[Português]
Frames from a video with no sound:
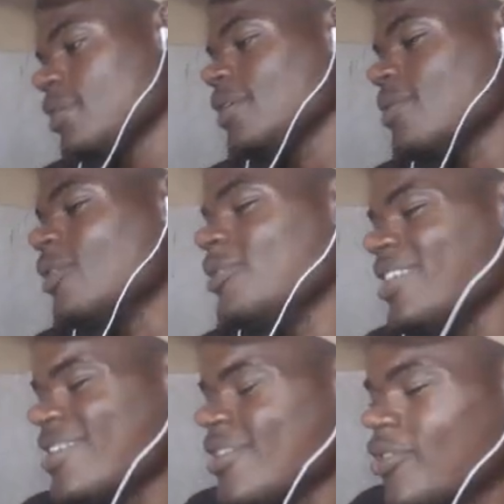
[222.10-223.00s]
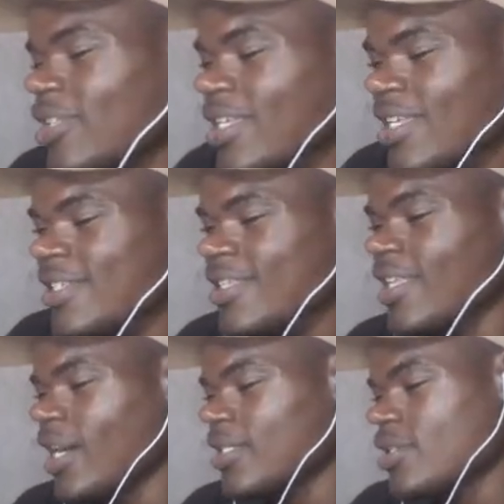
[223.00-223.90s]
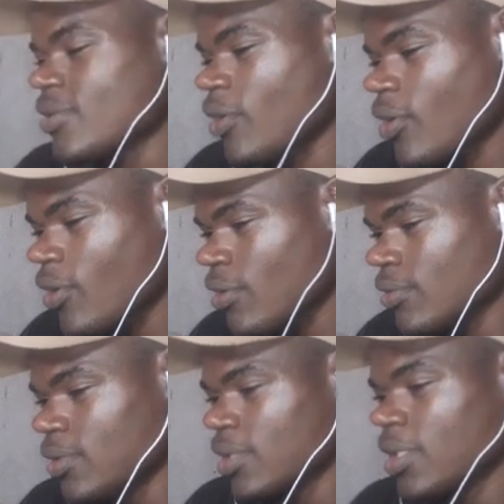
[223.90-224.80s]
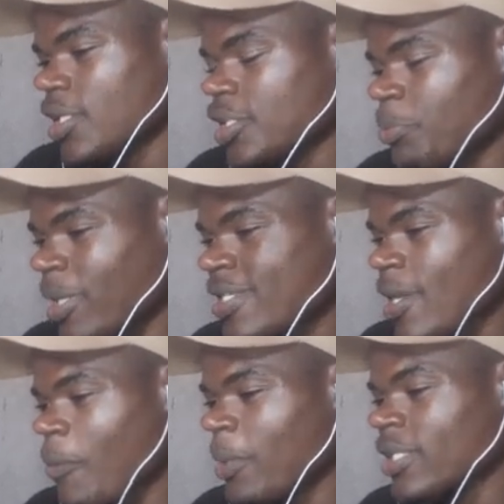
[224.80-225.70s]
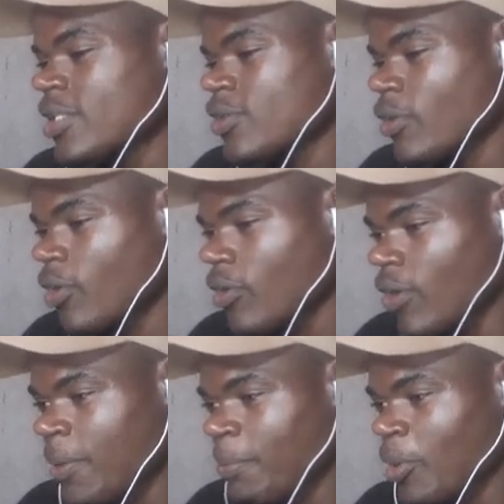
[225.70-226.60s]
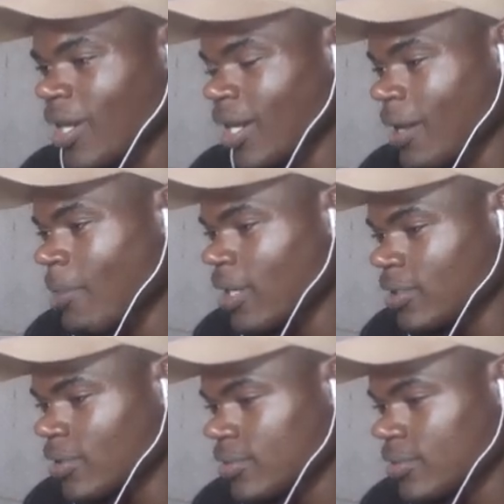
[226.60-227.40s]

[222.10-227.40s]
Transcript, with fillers: Isso acontece em todas as cidades ou especialmente só em Pocacabana?